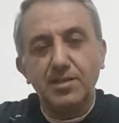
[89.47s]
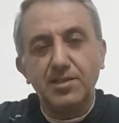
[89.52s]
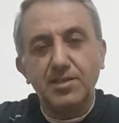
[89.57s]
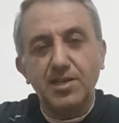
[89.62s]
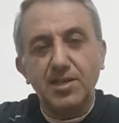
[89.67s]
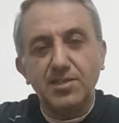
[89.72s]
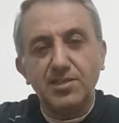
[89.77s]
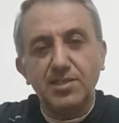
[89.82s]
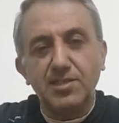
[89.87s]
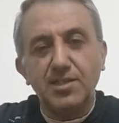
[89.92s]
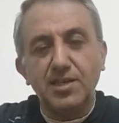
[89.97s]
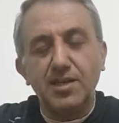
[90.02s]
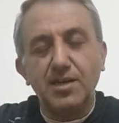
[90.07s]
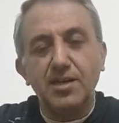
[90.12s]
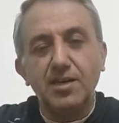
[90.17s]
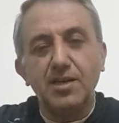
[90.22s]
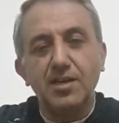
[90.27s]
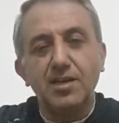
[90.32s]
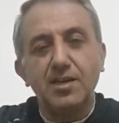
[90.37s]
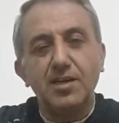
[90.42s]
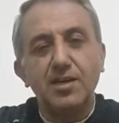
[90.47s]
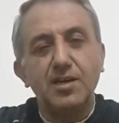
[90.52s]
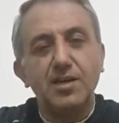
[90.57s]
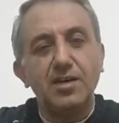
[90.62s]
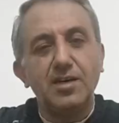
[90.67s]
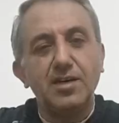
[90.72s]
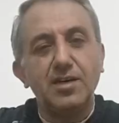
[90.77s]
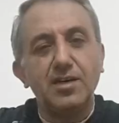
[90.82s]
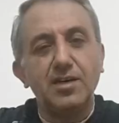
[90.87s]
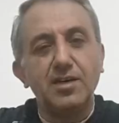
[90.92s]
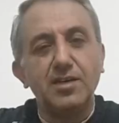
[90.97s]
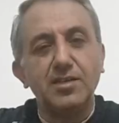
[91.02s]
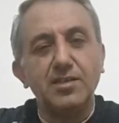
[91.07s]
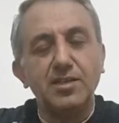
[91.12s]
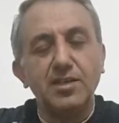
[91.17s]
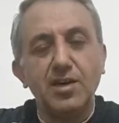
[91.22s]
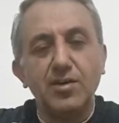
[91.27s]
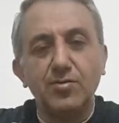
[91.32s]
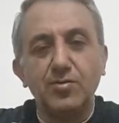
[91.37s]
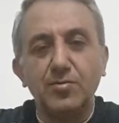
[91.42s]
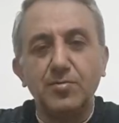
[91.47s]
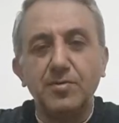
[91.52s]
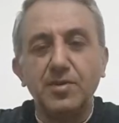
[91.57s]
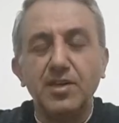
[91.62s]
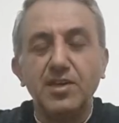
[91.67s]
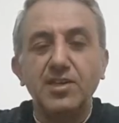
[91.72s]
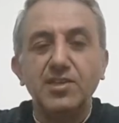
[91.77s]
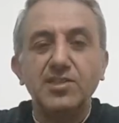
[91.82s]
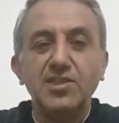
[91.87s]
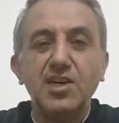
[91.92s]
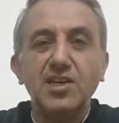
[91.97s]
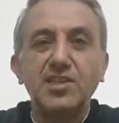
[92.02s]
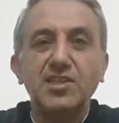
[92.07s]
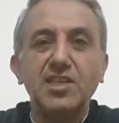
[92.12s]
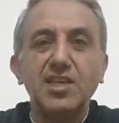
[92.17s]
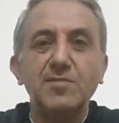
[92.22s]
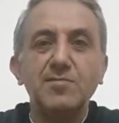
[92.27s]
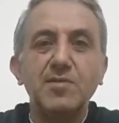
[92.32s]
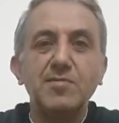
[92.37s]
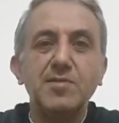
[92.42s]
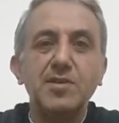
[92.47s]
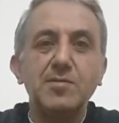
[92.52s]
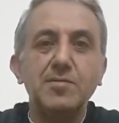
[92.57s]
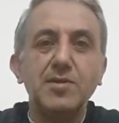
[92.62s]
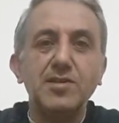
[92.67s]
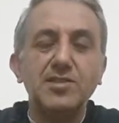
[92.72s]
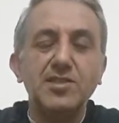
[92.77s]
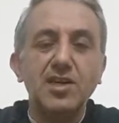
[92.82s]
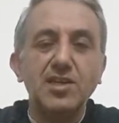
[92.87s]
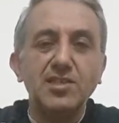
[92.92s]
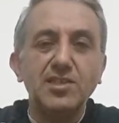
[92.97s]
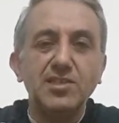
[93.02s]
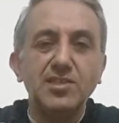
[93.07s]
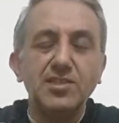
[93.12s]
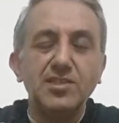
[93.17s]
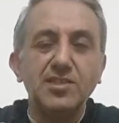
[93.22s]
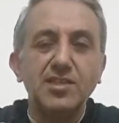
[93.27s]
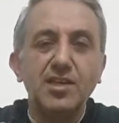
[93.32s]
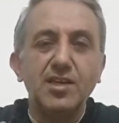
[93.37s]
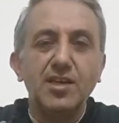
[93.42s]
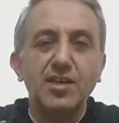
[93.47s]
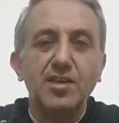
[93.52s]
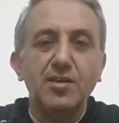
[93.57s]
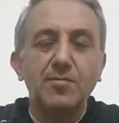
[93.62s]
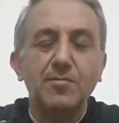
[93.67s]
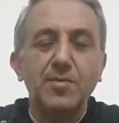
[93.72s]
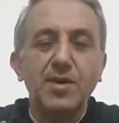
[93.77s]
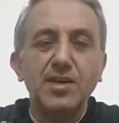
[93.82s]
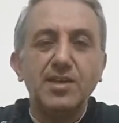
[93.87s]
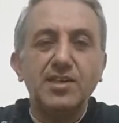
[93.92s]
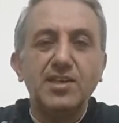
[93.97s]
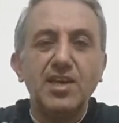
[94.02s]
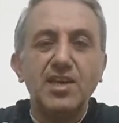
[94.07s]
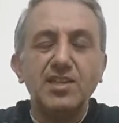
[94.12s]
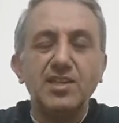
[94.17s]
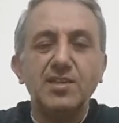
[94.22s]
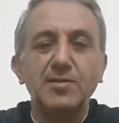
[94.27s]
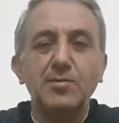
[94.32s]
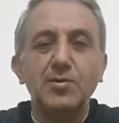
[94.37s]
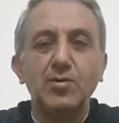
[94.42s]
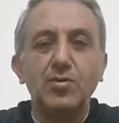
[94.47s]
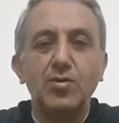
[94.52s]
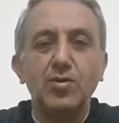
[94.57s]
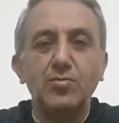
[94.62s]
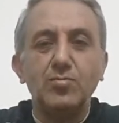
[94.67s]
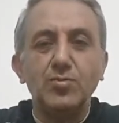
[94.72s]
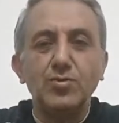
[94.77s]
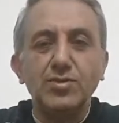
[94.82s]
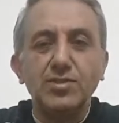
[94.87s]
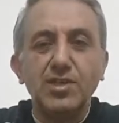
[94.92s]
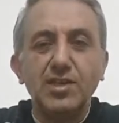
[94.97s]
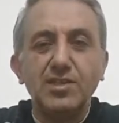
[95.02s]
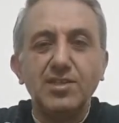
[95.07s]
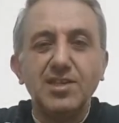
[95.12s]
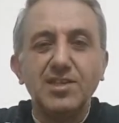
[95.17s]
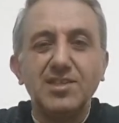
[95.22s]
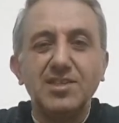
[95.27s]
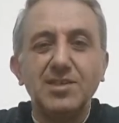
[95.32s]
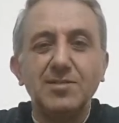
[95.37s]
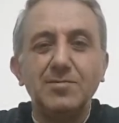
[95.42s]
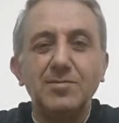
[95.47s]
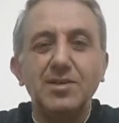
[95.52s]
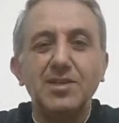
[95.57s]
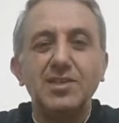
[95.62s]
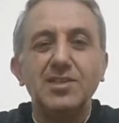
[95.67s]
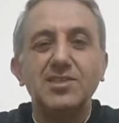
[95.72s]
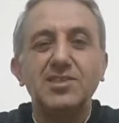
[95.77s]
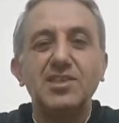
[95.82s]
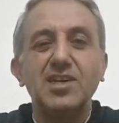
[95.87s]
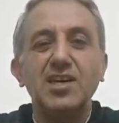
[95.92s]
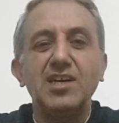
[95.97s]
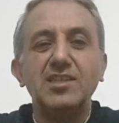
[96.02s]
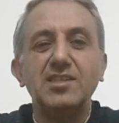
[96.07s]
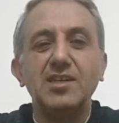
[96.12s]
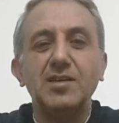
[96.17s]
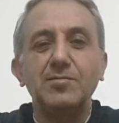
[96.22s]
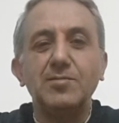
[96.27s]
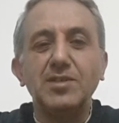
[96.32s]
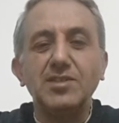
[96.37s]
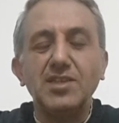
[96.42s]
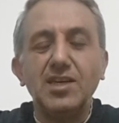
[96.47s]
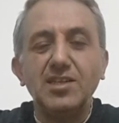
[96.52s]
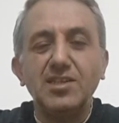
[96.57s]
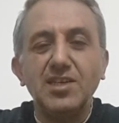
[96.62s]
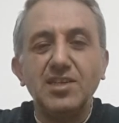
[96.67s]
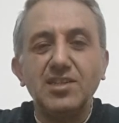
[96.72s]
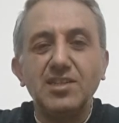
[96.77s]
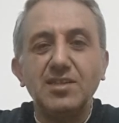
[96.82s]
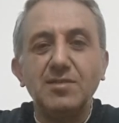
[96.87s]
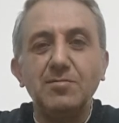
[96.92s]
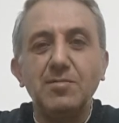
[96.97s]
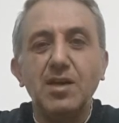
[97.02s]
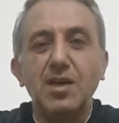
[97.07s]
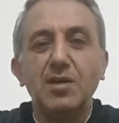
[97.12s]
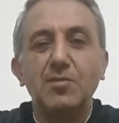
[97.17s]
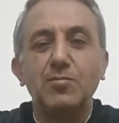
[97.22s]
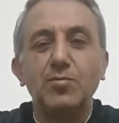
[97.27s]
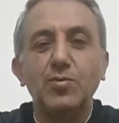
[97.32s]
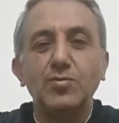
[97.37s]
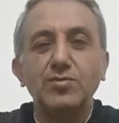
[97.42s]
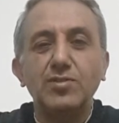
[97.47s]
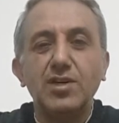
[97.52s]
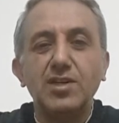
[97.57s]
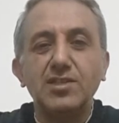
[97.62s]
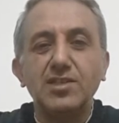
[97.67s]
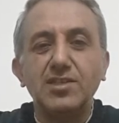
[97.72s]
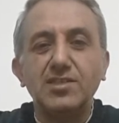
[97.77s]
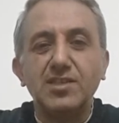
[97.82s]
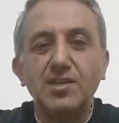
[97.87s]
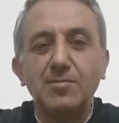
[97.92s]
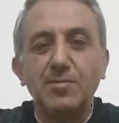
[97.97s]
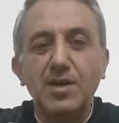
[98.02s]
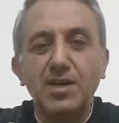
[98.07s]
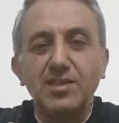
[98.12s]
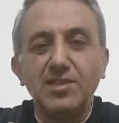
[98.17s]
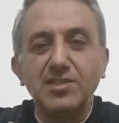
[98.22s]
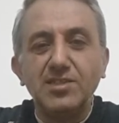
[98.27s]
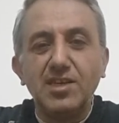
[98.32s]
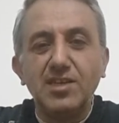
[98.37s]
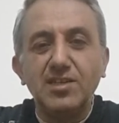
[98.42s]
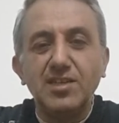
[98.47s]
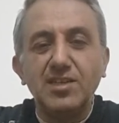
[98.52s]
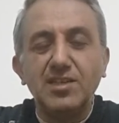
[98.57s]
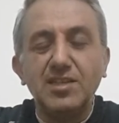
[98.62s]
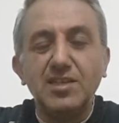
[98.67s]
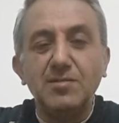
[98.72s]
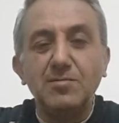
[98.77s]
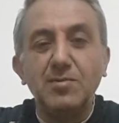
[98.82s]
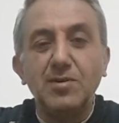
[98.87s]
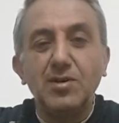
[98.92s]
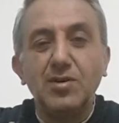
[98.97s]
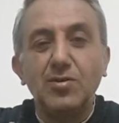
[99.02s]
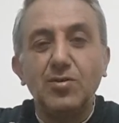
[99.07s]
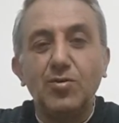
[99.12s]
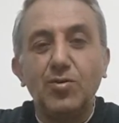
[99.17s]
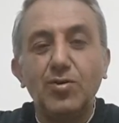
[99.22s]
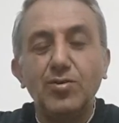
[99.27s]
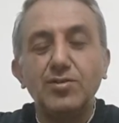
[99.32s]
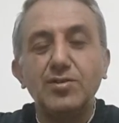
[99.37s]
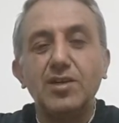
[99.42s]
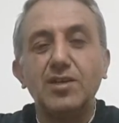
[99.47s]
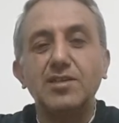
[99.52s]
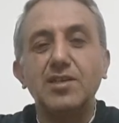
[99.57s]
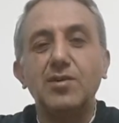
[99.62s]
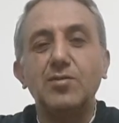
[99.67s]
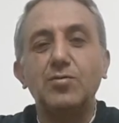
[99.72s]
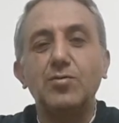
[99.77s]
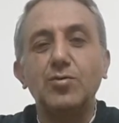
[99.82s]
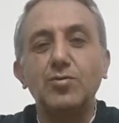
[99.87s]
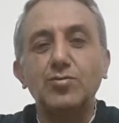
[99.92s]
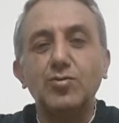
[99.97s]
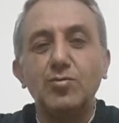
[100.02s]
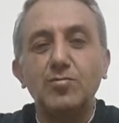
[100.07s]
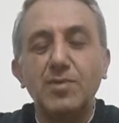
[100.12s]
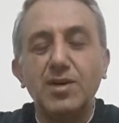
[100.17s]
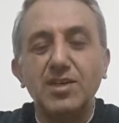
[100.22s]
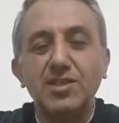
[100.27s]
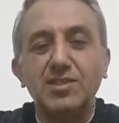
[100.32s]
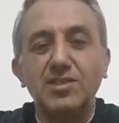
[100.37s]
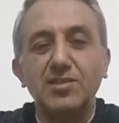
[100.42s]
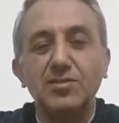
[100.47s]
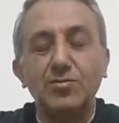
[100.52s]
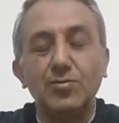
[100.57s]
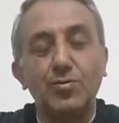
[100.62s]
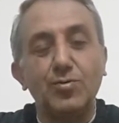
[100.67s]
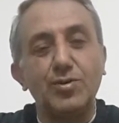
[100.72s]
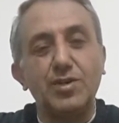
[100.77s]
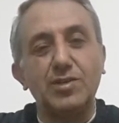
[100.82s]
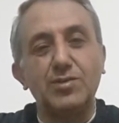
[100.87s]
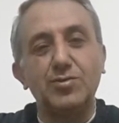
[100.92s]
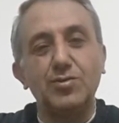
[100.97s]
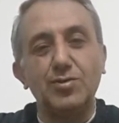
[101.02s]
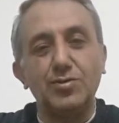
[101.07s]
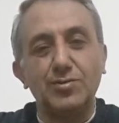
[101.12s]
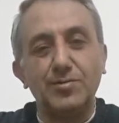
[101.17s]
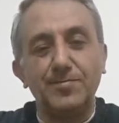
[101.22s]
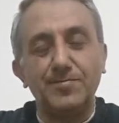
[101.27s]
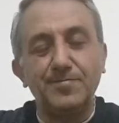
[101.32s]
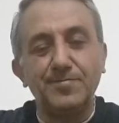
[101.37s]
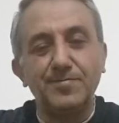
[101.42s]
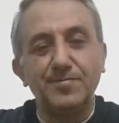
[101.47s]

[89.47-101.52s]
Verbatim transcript: Teyze de ah yavrum çektiğimi bir bilseydiniz ben kendimi ölmüş zannettim. Cehennemde zannettim. Bunlar da zebani zannettim. Onlardan kurtulmak için uğraşıyordum.